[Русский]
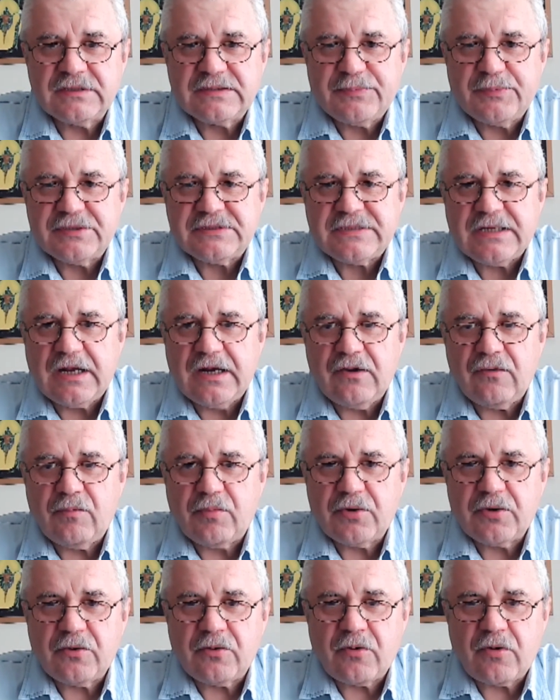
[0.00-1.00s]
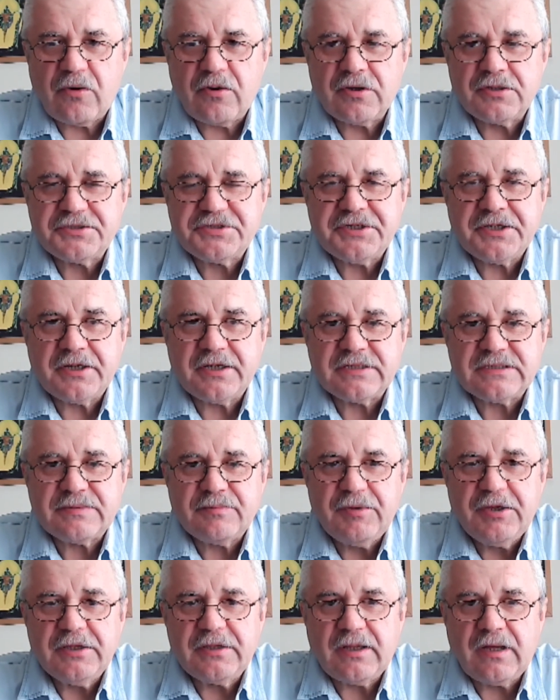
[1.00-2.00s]
специального прокурора Джека
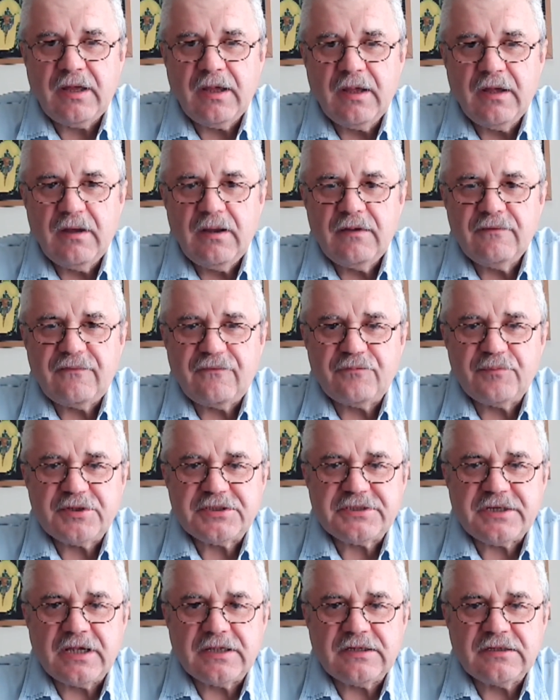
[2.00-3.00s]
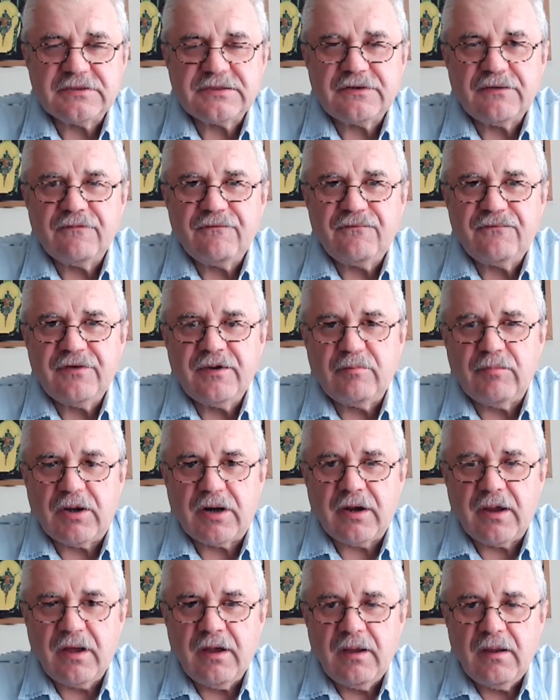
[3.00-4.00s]
Смита во вмешательстве в
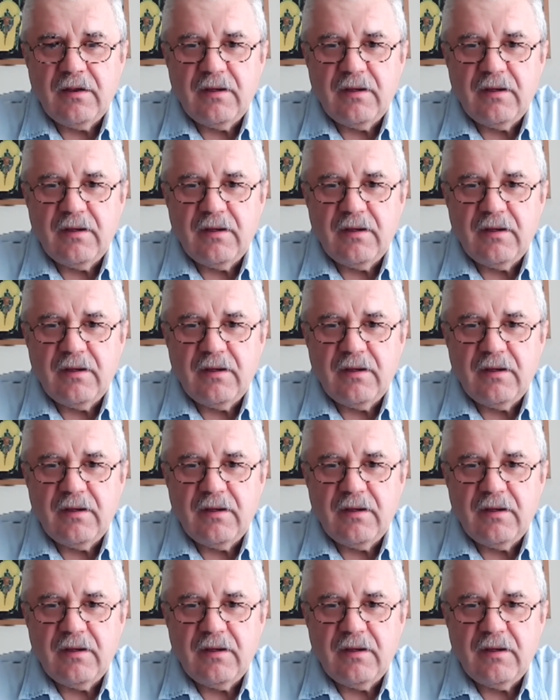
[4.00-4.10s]
выборы,